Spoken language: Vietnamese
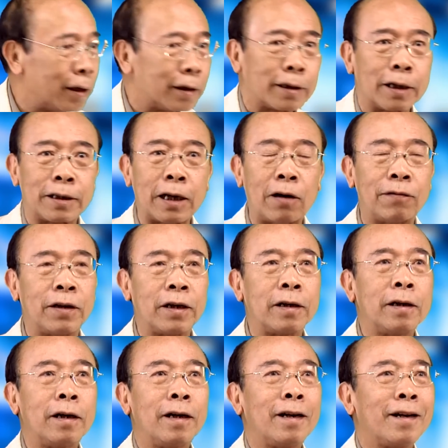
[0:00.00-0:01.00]
tại sao vậy
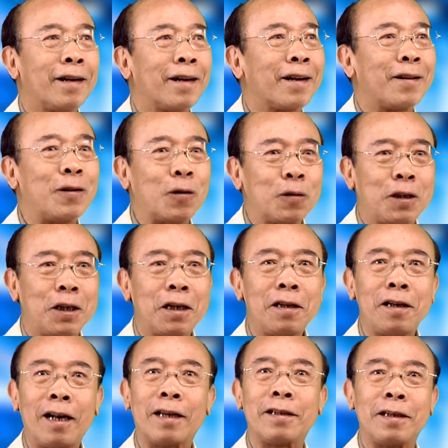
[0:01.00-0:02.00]
nội chiến
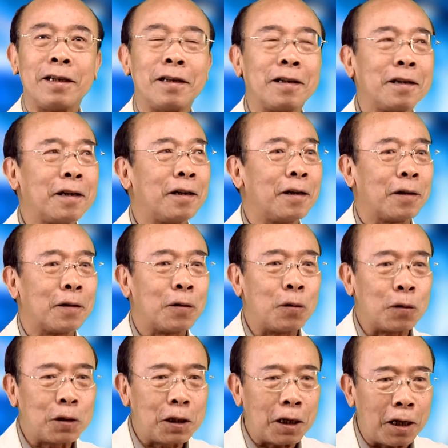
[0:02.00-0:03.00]
là gì
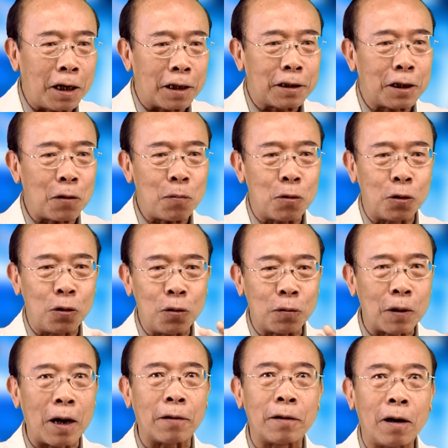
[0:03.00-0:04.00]
nội chiến là trong một lúc
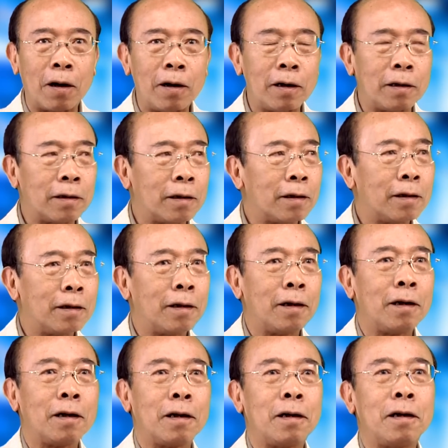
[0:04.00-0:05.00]
nào đó
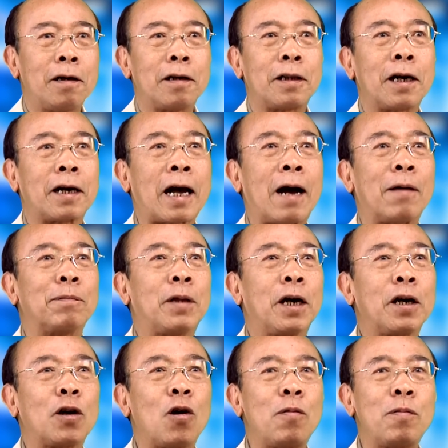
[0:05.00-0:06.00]
người ta cảm
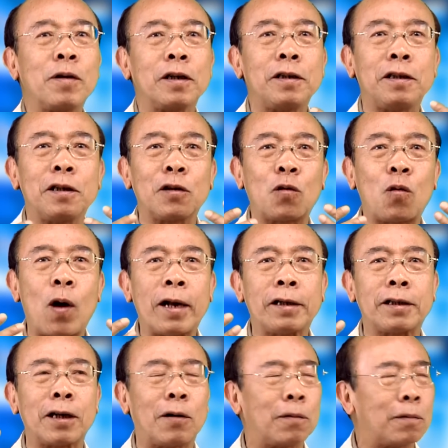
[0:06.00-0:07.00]
thấy có một cái gì quan
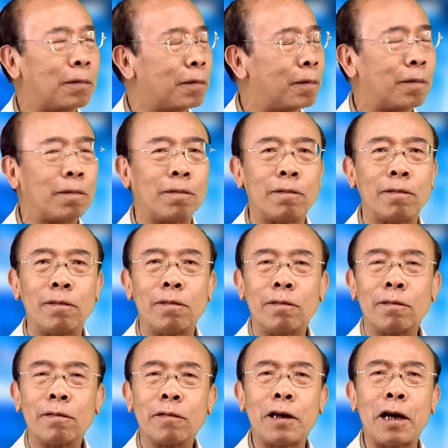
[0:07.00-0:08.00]
trọng
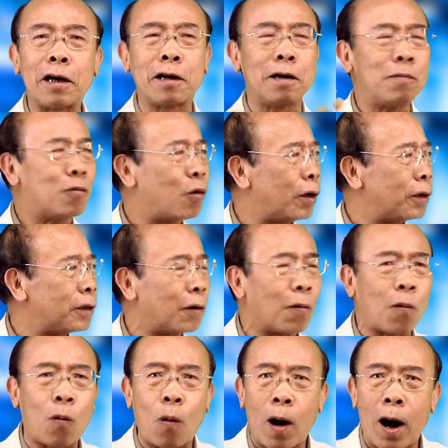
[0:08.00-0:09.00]
ghê gớm quan
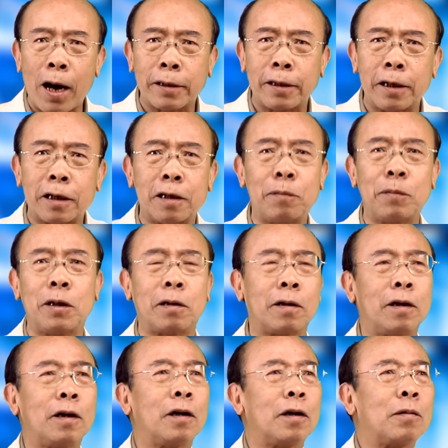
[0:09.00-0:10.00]
trọng quá tới cái mức
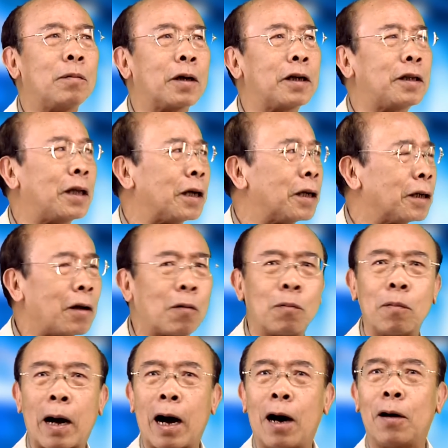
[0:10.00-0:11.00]
mà cái tình
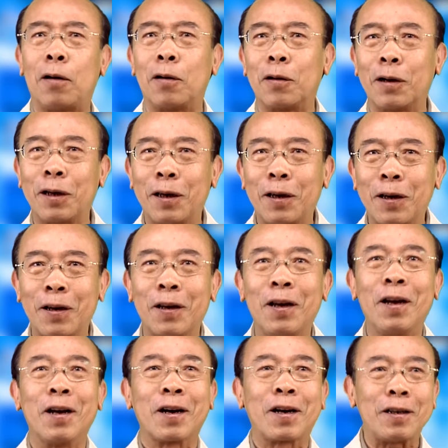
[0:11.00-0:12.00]
đồng bào gây
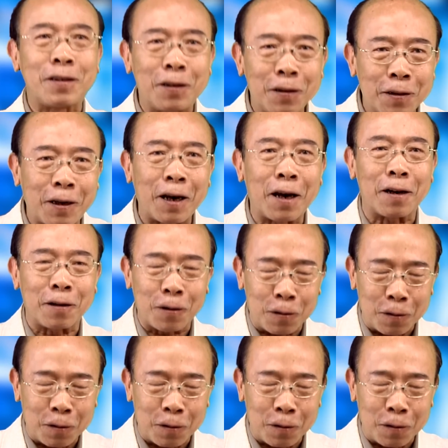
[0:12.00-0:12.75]
cái sự kiện